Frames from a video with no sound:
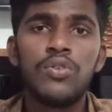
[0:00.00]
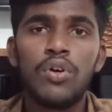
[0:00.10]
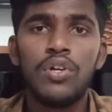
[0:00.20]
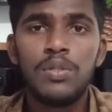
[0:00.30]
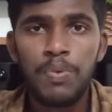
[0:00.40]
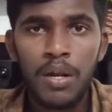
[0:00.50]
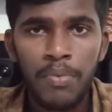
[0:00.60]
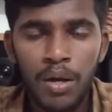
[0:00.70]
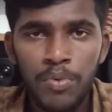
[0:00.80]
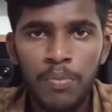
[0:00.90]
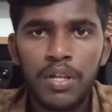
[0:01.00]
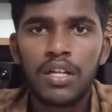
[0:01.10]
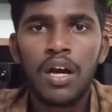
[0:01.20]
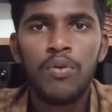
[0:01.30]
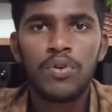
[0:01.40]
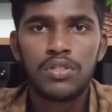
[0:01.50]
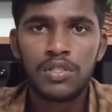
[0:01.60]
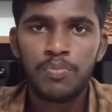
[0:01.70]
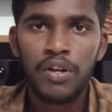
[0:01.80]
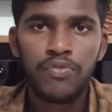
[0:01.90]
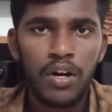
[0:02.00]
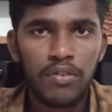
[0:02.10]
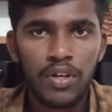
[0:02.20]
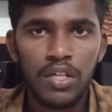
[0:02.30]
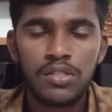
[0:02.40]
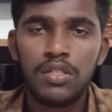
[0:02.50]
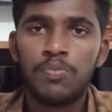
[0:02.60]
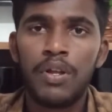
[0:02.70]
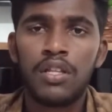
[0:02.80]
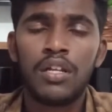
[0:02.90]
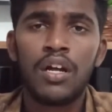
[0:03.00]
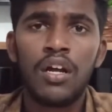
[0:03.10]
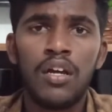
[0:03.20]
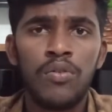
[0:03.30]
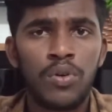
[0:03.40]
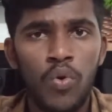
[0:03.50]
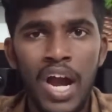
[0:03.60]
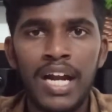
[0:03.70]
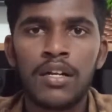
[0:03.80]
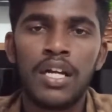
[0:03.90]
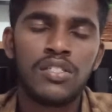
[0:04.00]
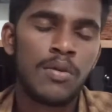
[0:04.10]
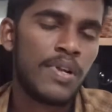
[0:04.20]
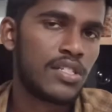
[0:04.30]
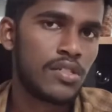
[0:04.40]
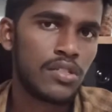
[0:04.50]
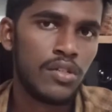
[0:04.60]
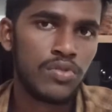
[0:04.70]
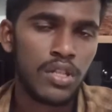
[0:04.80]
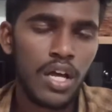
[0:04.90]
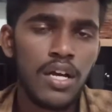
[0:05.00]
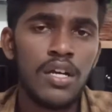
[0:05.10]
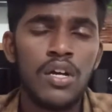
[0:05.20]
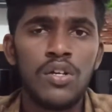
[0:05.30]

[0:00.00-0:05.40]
ஸோ டிஸ்பிளேன்னு பார்க்கும்போது பார்த்திங்கன்னா ஒரு சிக்ஸ் பாயிண்ட் ஃபார்ட்டி ஃபைவ் இன்ச் டிஸ்பிளே தந்திருக்காங்க ஒரு குவாட் ஹெச்டி ப்ளஸ் ரெசல்யூஷன் தான்